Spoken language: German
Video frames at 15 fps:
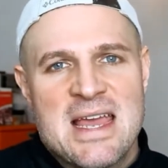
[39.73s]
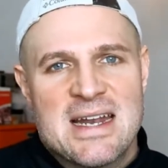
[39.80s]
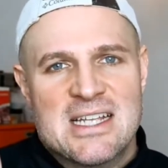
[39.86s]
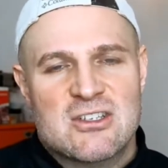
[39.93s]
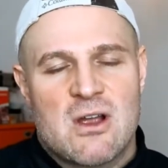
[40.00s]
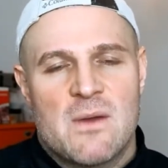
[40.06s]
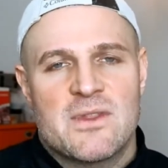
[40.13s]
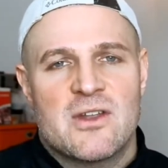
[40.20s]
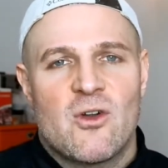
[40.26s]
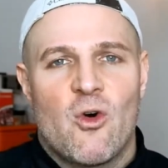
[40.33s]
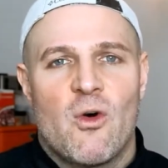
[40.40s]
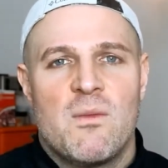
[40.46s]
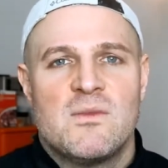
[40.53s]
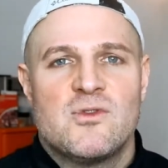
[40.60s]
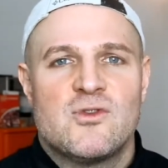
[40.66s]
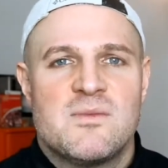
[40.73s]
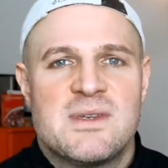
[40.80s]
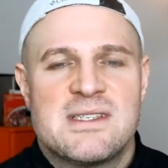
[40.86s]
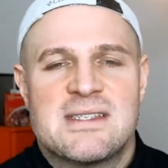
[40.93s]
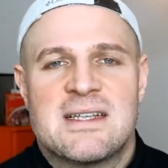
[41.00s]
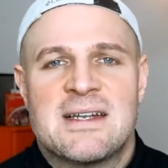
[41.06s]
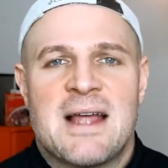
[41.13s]
Das kommt dann oben so ein
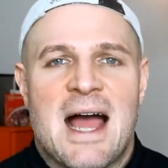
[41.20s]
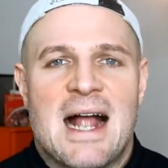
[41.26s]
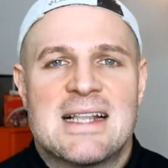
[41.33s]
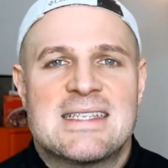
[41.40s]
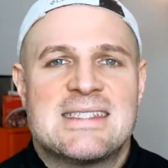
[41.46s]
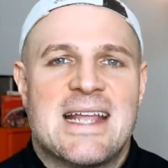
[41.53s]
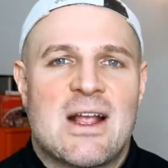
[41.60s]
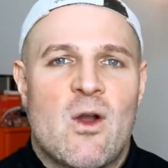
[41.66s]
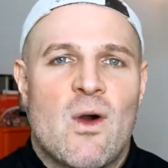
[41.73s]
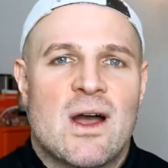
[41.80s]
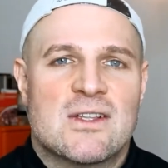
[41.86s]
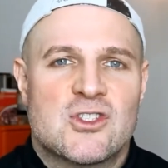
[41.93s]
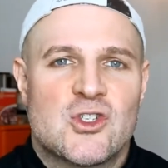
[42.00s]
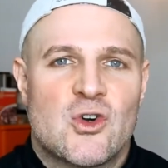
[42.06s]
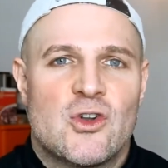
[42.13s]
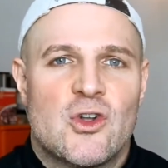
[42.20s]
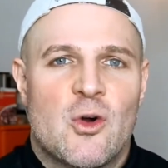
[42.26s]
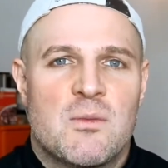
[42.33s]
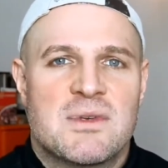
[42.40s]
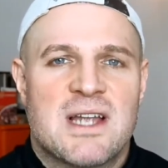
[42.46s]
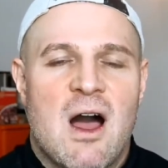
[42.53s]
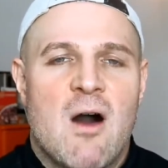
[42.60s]
bisschen als Dekoration
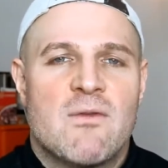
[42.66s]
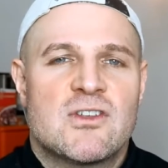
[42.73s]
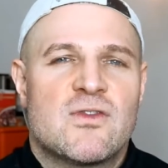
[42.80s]
oben drauf.